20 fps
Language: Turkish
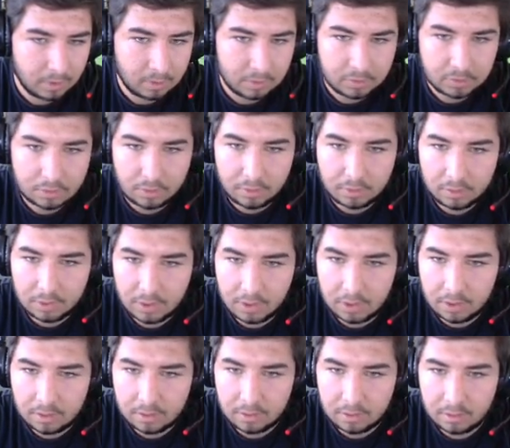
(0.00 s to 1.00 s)

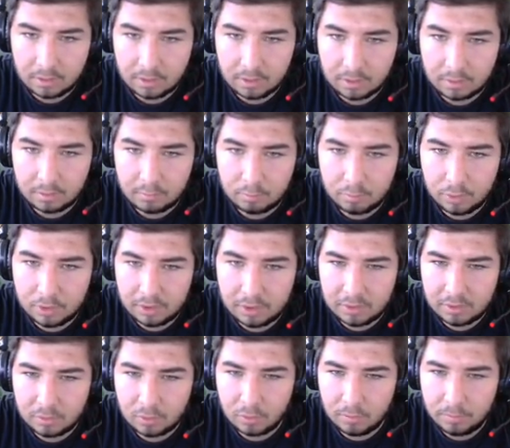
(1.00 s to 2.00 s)
Sonra e, build
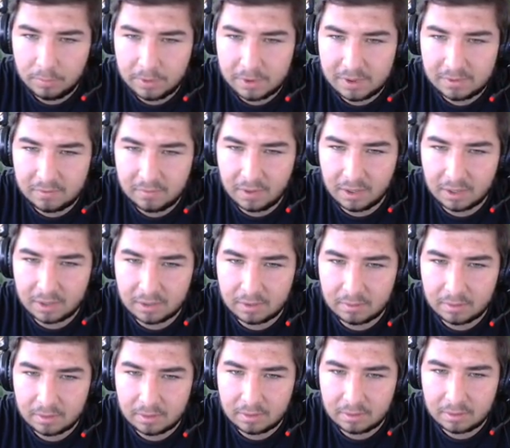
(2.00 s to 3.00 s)
kopisi
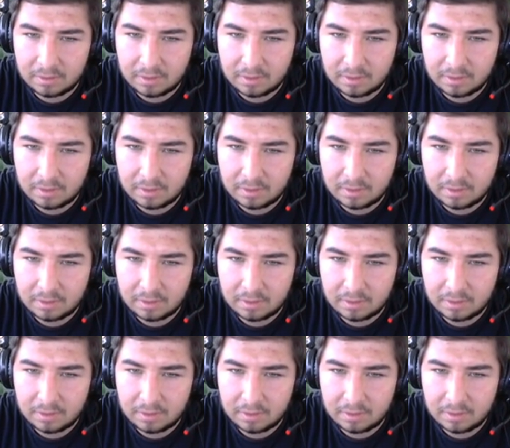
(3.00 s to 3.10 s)
vardı.